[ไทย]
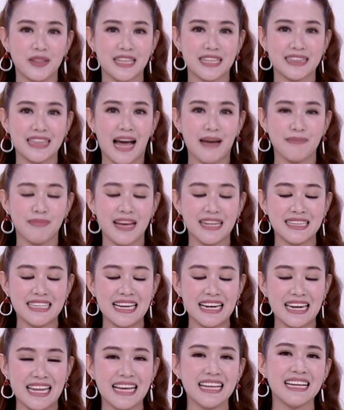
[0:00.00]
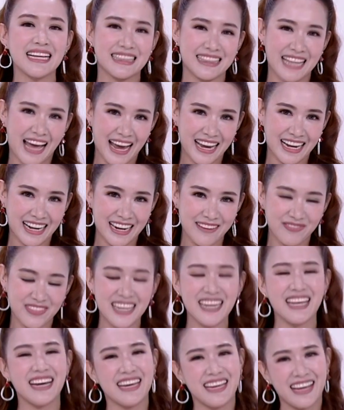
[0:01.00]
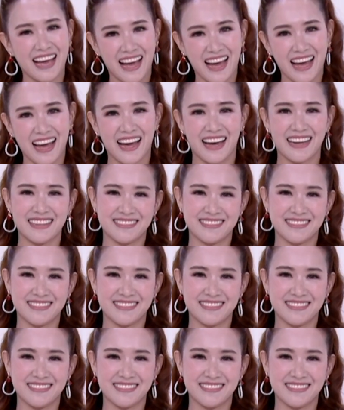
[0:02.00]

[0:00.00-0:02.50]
กดติดตามได้ที่ลิงก์ใต้คลิปนี้เลยค่ะ